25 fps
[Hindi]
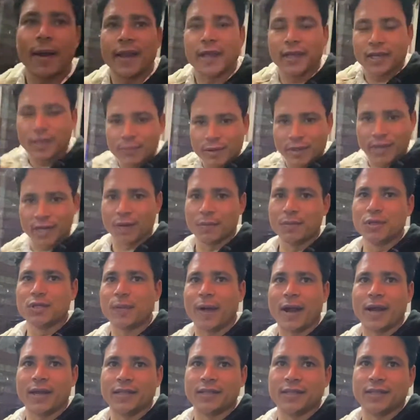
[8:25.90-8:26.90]
एक ने मेरी कमीज
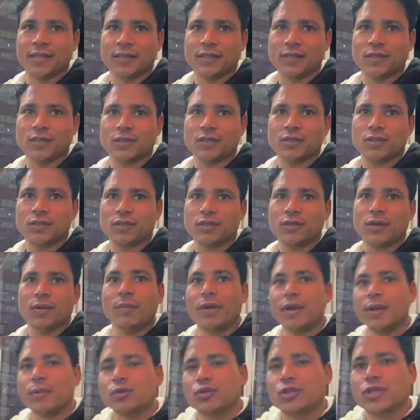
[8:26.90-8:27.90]
फाड़ी थी
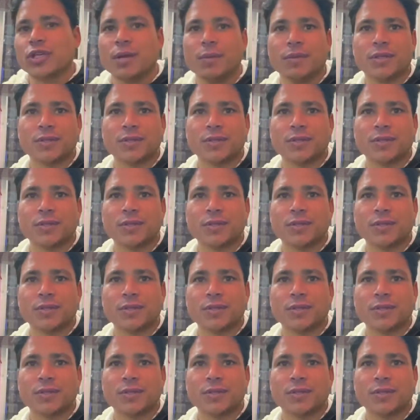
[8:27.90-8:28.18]
मैंने भी उसकी कमीज